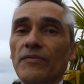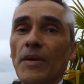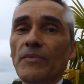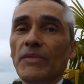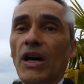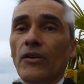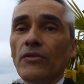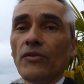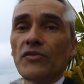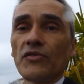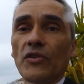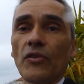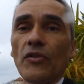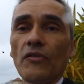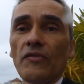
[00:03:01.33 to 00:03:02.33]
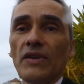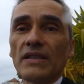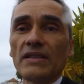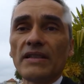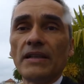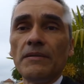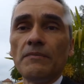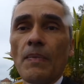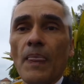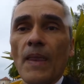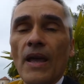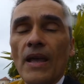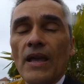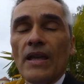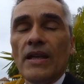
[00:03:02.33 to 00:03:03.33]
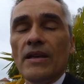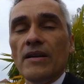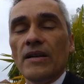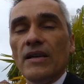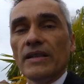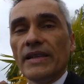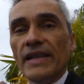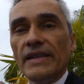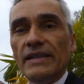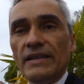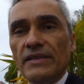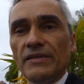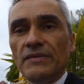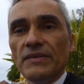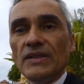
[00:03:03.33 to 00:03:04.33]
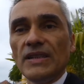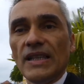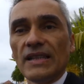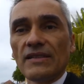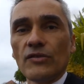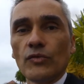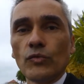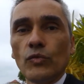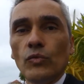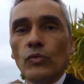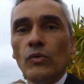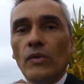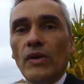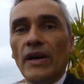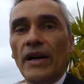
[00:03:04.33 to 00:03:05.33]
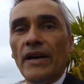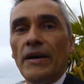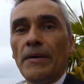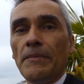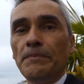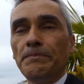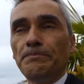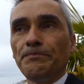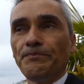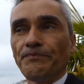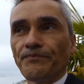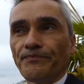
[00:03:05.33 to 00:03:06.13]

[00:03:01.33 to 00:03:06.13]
Web-Downloads oder irgendwas, ja, gilt, dass du ähm,